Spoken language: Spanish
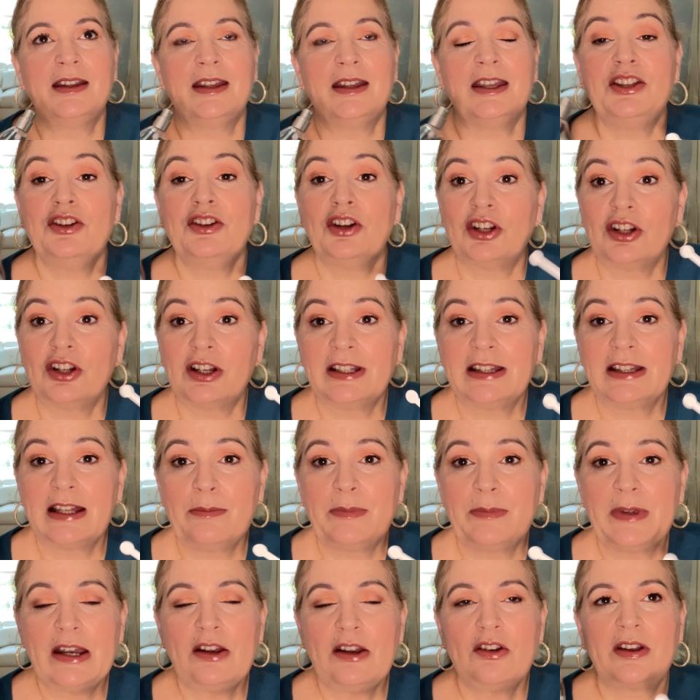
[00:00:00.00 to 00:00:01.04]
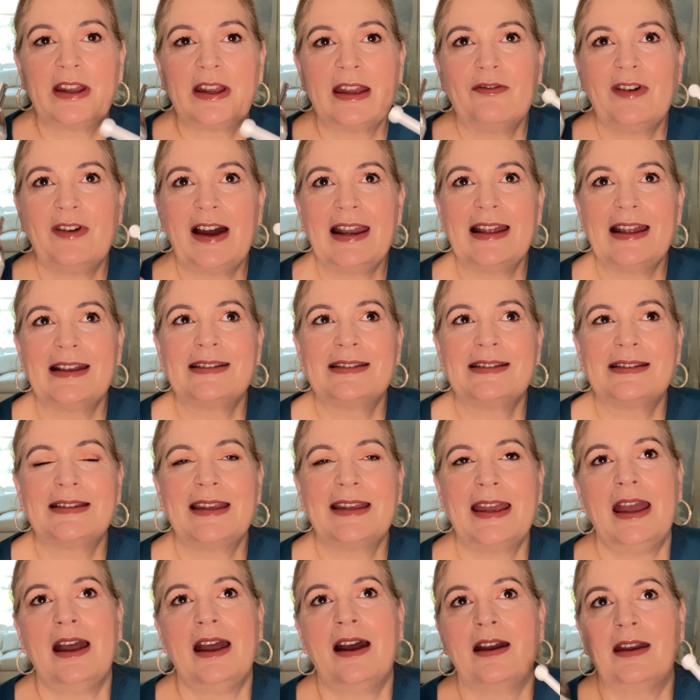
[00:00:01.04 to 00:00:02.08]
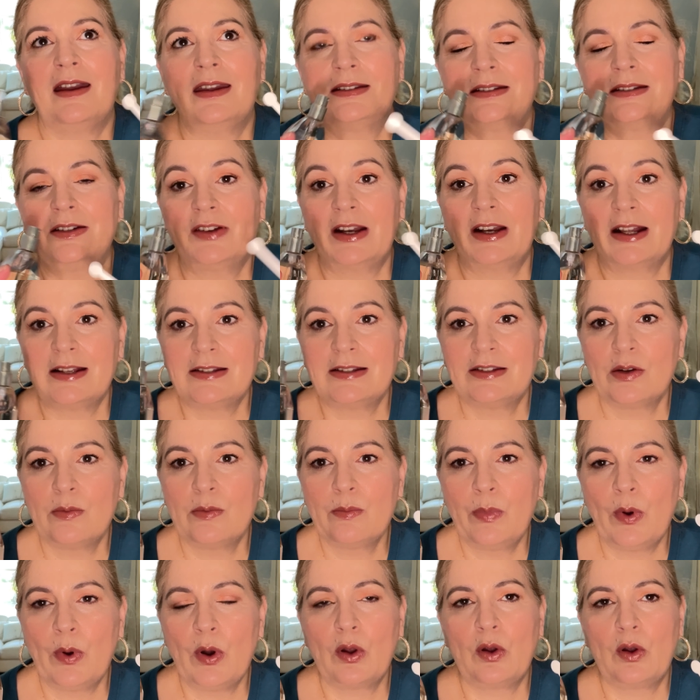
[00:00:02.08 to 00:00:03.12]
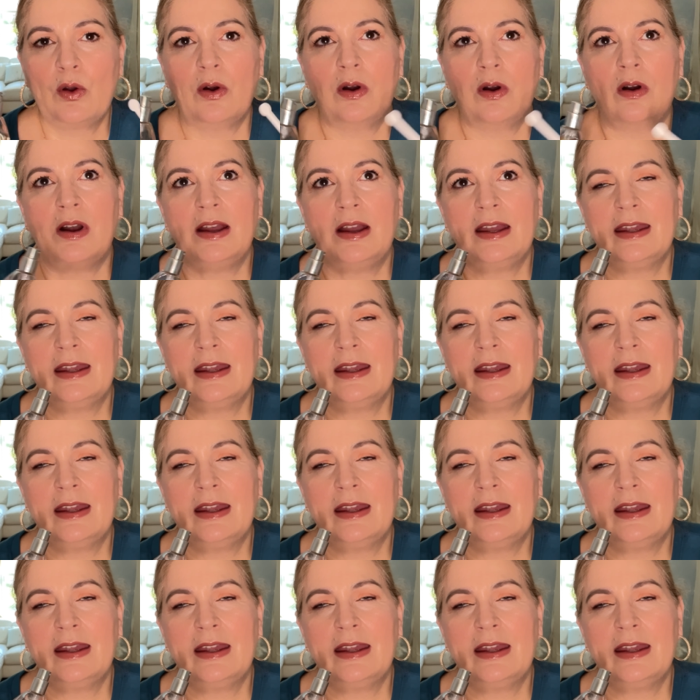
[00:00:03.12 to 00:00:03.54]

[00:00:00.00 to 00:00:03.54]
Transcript: Y yo creo que también lo que balancea esta fragancia un poco